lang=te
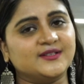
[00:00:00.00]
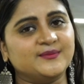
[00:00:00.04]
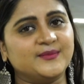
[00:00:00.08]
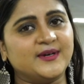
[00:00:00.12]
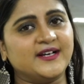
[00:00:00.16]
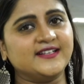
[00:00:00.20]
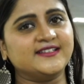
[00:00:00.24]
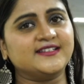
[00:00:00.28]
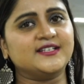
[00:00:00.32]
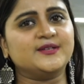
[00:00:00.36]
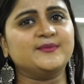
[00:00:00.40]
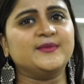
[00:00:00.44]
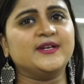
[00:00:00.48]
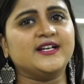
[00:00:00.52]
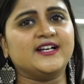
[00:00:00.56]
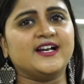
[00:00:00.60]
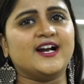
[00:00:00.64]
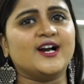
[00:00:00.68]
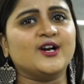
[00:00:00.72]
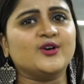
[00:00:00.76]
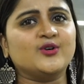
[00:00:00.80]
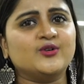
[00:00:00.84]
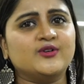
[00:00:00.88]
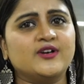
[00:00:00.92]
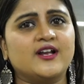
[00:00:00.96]
ఇది మాత్రమే మాత్రమే
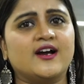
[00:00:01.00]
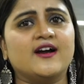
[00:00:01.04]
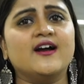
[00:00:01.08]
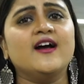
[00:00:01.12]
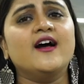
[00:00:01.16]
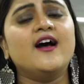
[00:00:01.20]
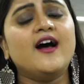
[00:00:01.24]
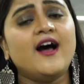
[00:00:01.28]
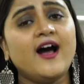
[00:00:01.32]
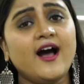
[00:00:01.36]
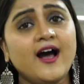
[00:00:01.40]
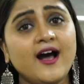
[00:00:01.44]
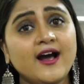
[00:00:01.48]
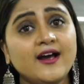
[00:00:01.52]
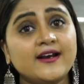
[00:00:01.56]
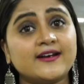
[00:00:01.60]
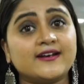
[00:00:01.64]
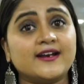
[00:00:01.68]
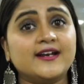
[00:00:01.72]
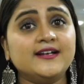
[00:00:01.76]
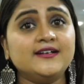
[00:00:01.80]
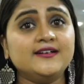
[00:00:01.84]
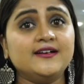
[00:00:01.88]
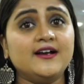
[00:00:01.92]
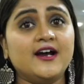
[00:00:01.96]
కాకుండా ఆ
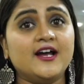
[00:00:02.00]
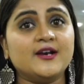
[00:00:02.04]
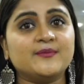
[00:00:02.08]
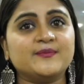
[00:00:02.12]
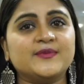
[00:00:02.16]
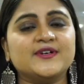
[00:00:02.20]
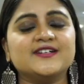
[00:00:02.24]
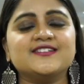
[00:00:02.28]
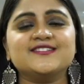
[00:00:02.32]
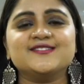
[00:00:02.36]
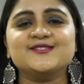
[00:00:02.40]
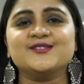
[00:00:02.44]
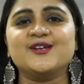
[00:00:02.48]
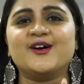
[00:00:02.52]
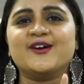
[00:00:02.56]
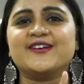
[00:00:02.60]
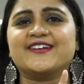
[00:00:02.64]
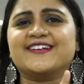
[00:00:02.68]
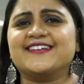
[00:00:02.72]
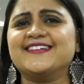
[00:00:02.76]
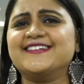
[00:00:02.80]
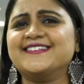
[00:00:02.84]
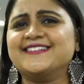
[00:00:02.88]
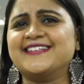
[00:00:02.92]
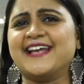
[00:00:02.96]
రెడ్ కార్పెట్
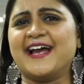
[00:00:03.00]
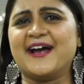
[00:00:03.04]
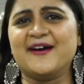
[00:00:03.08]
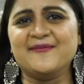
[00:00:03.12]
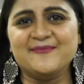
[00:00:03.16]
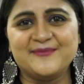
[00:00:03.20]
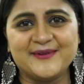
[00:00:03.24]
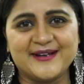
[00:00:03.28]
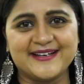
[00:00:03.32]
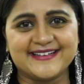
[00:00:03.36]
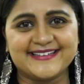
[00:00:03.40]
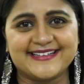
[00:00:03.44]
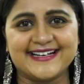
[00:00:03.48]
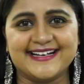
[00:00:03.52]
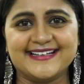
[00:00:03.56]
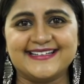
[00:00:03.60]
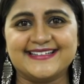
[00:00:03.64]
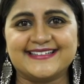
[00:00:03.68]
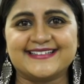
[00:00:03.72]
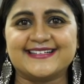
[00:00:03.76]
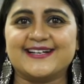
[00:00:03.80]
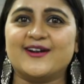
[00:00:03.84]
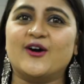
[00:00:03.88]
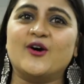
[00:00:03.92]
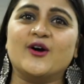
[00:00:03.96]
సారీ షాంపైన్
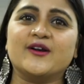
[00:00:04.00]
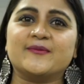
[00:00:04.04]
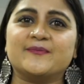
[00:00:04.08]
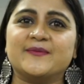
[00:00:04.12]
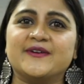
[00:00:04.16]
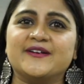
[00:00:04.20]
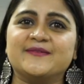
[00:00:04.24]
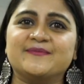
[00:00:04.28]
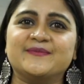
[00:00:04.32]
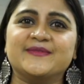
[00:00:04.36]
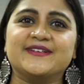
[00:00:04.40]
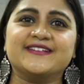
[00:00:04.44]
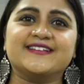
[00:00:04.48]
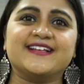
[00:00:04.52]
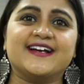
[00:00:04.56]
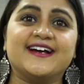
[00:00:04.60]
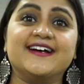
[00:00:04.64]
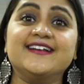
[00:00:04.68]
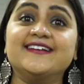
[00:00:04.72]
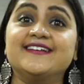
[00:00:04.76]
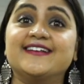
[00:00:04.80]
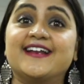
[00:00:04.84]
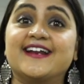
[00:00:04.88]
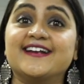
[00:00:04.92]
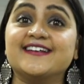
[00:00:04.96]
కలర్ కార్పెట్ మీద
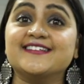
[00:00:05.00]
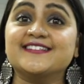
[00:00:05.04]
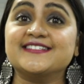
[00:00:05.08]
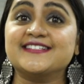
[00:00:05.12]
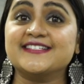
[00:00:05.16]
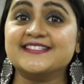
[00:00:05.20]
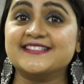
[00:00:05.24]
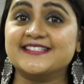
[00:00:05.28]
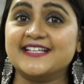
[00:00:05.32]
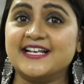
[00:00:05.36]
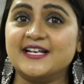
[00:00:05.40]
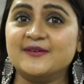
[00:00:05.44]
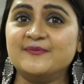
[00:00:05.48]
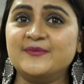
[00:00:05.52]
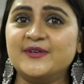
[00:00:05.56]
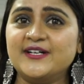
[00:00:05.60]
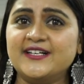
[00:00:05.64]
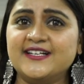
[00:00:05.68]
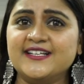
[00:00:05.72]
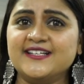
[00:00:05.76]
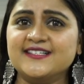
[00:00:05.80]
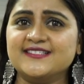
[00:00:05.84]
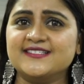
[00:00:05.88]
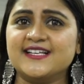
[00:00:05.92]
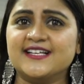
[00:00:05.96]
నడిచిన
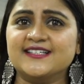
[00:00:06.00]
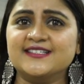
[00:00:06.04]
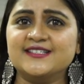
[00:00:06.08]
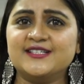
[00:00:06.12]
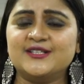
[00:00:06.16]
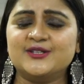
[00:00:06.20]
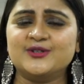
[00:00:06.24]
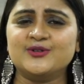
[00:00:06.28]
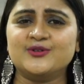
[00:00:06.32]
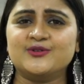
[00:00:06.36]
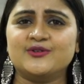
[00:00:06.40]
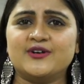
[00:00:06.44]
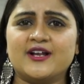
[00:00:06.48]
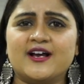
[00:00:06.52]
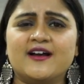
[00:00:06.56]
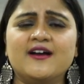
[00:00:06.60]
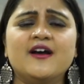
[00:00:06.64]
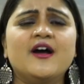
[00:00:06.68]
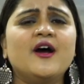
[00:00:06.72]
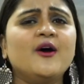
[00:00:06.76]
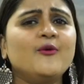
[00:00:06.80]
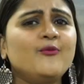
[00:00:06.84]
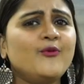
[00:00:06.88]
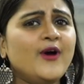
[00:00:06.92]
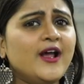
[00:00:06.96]
సెలబ్రిటీస్ అందరూ కూడా
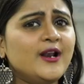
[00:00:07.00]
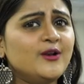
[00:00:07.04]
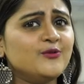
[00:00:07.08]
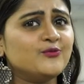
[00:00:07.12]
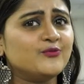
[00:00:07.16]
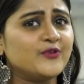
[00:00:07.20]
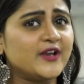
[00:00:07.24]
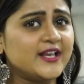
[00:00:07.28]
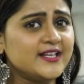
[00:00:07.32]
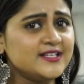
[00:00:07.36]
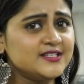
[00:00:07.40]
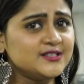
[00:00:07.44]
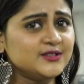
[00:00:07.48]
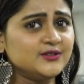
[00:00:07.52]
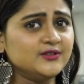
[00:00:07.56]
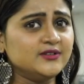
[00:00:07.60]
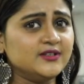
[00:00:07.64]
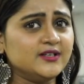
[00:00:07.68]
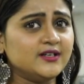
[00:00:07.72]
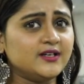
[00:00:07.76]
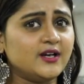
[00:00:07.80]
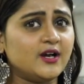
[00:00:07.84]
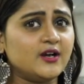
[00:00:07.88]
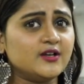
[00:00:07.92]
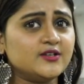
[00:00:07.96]
వాళ్ళు
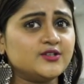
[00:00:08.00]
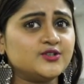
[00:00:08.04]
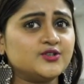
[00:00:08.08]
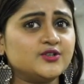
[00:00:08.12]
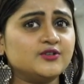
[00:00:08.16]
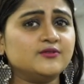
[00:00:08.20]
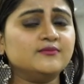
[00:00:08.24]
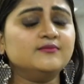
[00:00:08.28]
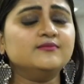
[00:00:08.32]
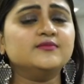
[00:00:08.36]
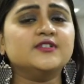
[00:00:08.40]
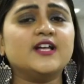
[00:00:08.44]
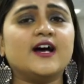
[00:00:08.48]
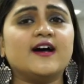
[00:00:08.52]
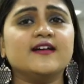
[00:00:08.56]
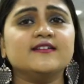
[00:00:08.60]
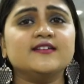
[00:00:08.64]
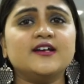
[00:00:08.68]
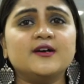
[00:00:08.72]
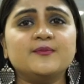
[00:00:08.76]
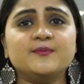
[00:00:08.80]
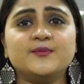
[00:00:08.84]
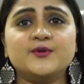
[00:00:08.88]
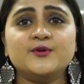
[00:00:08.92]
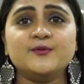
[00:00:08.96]
వేసుకున్న కాస్ట్యూమ్
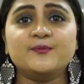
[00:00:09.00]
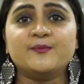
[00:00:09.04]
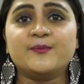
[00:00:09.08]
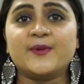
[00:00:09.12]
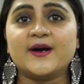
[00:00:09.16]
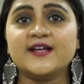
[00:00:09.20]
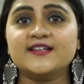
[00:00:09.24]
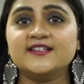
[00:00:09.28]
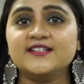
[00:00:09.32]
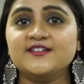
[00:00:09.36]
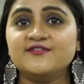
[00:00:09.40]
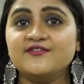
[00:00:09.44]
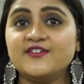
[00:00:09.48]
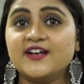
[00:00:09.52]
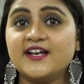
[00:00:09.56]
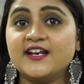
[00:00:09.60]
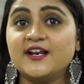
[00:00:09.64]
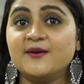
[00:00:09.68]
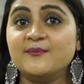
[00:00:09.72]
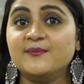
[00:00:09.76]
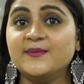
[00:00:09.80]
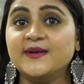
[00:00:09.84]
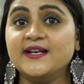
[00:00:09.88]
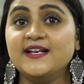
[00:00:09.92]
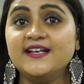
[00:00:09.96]
దాదాపు
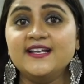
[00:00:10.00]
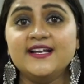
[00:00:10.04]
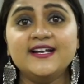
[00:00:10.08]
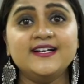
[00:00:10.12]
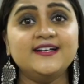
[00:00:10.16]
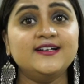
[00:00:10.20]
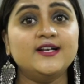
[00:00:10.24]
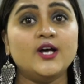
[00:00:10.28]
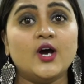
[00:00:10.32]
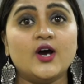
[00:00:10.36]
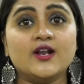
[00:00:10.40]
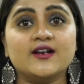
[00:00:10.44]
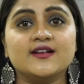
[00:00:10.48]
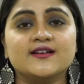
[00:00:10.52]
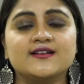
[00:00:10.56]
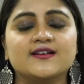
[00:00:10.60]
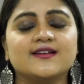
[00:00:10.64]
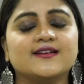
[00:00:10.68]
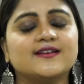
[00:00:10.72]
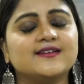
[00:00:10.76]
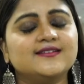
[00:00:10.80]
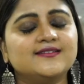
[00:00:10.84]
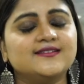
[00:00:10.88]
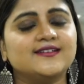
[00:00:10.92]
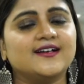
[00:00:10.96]
పదివేల మిలియన్
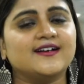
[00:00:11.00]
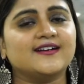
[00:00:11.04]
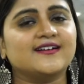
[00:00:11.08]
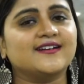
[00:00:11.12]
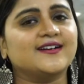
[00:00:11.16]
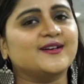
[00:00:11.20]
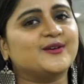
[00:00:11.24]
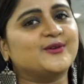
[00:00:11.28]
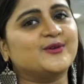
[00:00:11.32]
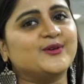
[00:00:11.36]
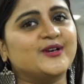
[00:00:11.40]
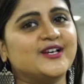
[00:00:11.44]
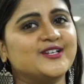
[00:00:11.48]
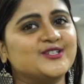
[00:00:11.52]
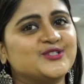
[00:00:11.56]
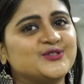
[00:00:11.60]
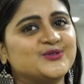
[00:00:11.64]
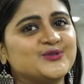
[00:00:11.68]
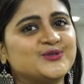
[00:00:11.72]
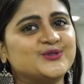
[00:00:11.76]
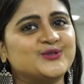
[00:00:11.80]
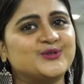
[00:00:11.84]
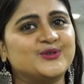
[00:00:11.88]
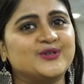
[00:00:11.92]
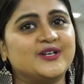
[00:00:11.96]
డాలర్లకి తగ్గకుండా
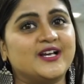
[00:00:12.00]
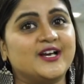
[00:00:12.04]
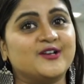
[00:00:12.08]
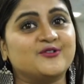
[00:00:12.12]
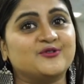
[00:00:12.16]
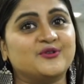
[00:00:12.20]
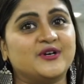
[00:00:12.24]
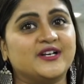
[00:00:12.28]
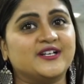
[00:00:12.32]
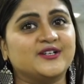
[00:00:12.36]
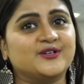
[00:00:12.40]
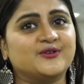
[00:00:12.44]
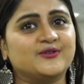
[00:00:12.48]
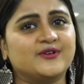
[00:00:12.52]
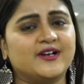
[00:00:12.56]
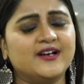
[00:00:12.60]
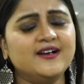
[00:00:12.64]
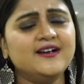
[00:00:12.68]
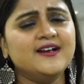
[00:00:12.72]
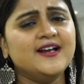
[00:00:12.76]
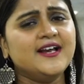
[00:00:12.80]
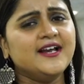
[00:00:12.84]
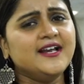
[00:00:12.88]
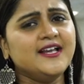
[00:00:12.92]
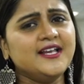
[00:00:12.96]
చూసుకున్నారు అని కూడా
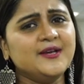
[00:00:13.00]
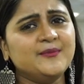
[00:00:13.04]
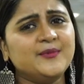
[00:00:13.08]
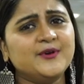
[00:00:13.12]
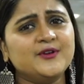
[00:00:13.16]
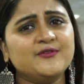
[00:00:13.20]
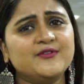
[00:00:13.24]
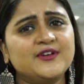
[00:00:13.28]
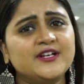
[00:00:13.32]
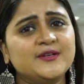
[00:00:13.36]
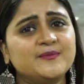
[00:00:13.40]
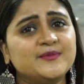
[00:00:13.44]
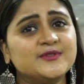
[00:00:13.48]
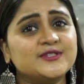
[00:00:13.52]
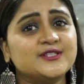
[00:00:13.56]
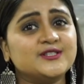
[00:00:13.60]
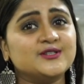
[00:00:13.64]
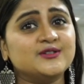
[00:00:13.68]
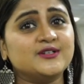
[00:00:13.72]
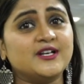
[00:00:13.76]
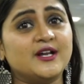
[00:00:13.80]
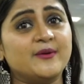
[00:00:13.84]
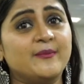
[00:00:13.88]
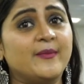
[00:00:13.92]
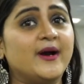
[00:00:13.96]
ఇప్పుడు
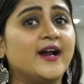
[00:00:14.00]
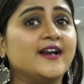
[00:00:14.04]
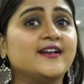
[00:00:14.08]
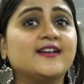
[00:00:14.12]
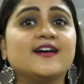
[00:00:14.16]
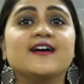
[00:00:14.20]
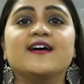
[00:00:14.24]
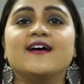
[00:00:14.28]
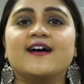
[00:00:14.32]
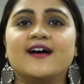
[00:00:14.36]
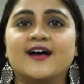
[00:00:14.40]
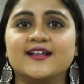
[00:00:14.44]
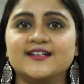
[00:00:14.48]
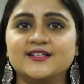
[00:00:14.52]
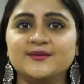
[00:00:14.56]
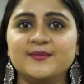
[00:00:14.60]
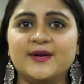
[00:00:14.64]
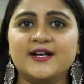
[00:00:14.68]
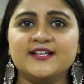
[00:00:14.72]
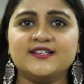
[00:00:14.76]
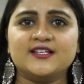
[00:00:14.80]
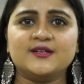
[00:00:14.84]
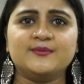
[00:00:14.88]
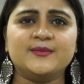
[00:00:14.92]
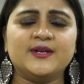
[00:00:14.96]
వినిపిస్తున్న మాట అది
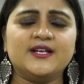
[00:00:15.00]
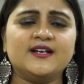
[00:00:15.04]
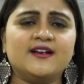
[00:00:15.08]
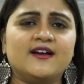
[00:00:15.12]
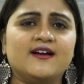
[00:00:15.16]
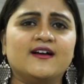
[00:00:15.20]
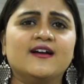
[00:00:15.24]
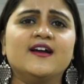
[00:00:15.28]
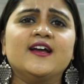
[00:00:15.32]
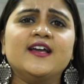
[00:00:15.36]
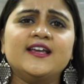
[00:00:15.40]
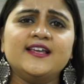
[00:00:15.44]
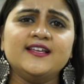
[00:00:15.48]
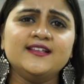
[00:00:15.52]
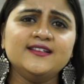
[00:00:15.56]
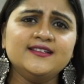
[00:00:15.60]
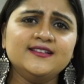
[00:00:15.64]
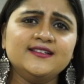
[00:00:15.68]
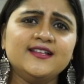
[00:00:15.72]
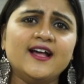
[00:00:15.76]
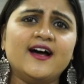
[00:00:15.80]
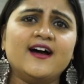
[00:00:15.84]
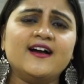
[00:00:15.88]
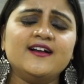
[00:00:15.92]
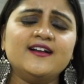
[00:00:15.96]
మాత్రమేనా
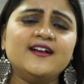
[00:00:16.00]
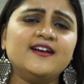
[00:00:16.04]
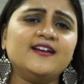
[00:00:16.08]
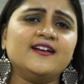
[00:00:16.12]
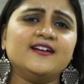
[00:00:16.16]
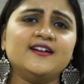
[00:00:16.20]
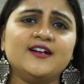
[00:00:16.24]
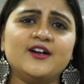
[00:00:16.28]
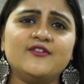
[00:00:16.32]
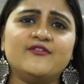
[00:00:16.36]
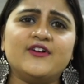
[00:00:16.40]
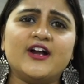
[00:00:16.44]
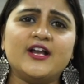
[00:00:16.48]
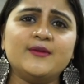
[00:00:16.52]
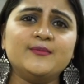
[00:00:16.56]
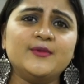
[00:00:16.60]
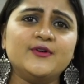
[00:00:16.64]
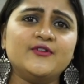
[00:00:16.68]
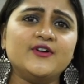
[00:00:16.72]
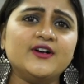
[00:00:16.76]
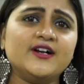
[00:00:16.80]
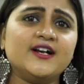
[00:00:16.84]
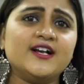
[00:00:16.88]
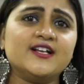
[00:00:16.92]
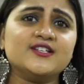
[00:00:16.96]
ఇంత అంగరంగ
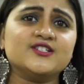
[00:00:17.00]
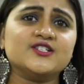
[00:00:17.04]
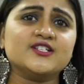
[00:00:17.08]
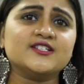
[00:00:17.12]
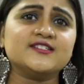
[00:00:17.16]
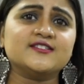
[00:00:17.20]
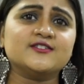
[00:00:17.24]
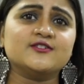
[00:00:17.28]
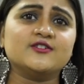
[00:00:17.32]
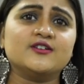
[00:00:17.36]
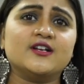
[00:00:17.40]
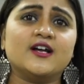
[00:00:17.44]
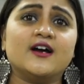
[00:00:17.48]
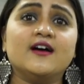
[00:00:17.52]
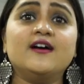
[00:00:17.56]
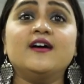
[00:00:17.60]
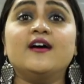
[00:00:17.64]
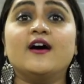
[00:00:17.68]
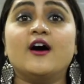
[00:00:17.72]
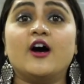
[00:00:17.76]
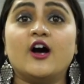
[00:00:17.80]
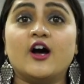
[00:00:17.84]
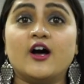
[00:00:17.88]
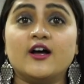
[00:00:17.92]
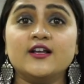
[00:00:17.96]
వైభవంగా చేస్తున్న
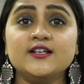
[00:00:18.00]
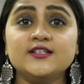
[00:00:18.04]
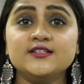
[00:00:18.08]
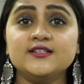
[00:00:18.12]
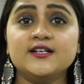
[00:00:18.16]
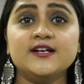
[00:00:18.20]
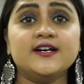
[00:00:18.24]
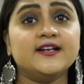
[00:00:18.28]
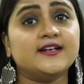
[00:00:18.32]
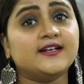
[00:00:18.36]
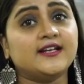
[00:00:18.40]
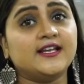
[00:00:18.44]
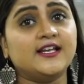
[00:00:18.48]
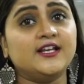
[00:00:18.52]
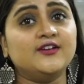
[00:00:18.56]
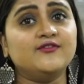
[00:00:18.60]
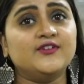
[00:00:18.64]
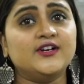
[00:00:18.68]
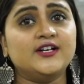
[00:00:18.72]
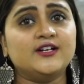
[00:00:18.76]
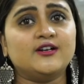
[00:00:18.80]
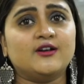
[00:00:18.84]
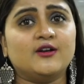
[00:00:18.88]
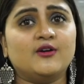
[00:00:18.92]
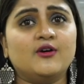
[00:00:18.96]
ఆస్కర్
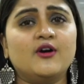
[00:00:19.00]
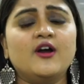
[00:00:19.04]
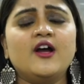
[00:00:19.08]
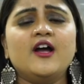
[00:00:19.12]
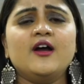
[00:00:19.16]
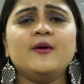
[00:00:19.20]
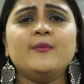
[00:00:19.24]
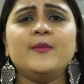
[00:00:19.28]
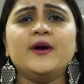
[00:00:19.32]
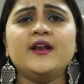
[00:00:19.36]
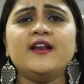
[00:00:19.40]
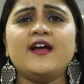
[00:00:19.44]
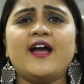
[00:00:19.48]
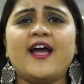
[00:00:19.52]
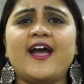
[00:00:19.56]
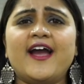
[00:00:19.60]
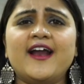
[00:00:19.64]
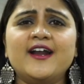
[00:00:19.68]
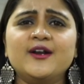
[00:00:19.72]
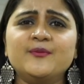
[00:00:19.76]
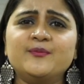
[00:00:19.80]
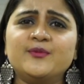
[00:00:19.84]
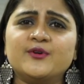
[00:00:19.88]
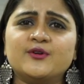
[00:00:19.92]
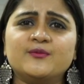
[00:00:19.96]
ఈవెంట్లో మన
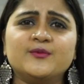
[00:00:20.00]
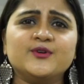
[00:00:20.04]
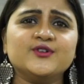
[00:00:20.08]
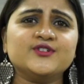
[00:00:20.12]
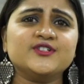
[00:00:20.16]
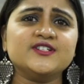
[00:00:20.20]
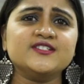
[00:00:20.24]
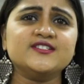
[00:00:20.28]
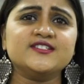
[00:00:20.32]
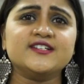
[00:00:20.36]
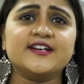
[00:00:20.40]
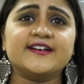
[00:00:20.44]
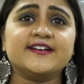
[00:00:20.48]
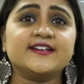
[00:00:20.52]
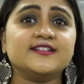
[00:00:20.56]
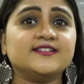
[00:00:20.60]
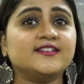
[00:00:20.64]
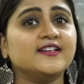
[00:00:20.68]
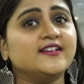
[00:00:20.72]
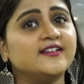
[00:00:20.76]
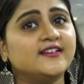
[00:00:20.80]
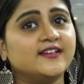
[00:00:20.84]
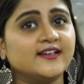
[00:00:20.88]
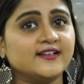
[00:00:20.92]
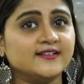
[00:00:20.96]
యాడ్ ప్రమోషన్
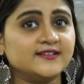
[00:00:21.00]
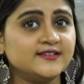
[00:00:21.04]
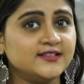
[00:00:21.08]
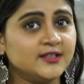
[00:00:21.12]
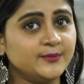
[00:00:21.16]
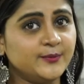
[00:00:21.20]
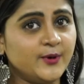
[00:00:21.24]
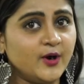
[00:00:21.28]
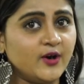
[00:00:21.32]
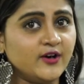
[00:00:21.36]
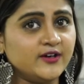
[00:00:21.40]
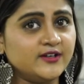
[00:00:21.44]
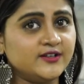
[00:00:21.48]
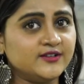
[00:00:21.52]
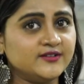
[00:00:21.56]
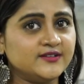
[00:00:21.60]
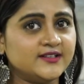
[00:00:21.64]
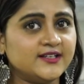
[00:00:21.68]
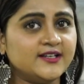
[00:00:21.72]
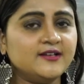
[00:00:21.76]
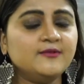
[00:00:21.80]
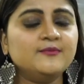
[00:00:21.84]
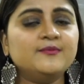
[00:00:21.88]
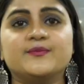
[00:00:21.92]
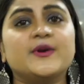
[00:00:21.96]
జరిగితే ఎంత
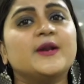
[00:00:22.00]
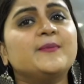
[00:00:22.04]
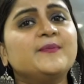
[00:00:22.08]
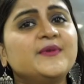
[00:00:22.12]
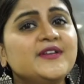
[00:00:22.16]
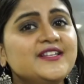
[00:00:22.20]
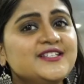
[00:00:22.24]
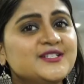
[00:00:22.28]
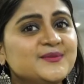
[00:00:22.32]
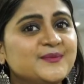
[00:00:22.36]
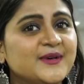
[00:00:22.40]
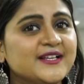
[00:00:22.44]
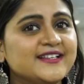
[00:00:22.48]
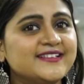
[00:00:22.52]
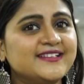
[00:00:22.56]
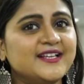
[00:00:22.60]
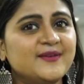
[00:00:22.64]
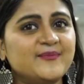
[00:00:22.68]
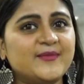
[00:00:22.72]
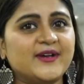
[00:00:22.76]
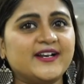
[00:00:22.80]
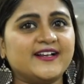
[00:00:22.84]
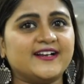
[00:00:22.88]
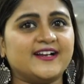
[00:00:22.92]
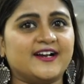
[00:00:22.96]
బాగుంటుంది
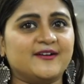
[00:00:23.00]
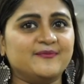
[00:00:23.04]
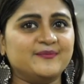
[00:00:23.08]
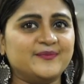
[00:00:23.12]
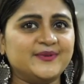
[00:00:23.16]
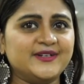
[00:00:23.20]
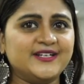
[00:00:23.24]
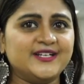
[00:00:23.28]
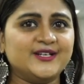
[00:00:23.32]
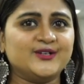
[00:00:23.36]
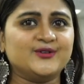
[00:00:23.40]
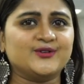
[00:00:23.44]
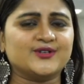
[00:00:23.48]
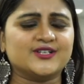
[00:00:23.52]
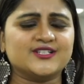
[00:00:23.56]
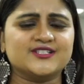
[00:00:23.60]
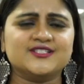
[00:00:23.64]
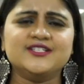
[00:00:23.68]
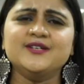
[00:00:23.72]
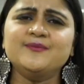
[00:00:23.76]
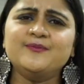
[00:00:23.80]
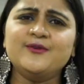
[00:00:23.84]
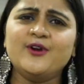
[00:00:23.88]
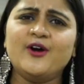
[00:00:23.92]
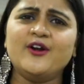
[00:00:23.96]
ప్రపంచమంతా మన కంపెనీ
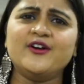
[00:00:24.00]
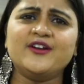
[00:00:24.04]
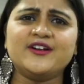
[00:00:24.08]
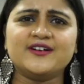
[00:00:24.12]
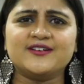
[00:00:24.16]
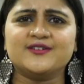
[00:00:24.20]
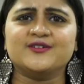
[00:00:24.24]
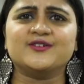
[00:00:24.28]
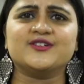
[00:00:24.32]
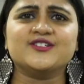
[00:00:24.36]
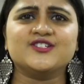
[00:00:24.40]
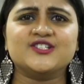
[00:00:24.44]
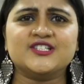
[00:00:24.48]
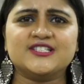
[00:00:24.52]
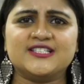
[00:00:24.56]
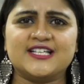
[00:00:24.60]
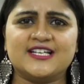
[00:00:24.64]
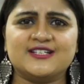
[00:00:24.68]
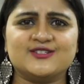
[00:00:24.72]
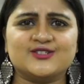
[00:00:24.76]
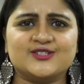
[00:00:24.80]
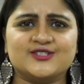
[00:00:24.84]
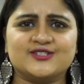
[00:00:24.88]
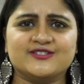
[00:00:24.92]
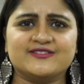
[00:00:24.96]
గురించి ప్రోడక్ట్ గురించి
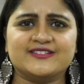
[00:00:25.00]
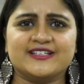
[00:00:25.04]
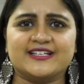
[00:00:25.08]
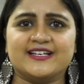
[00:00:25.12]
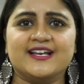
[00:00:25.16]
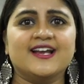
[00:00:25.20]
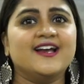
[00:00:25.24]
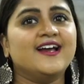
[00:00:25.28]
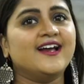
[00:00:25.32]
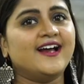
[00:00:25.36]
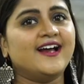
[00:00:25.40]
తెలుస్తుంది